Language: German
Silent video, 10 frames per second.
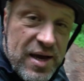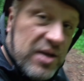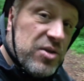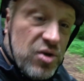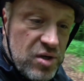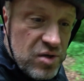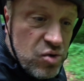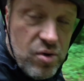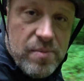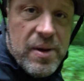
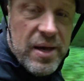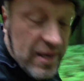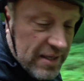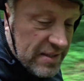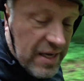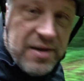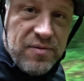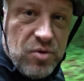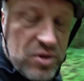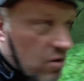Sündelturm, ihr seht,
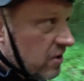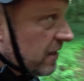wo es heute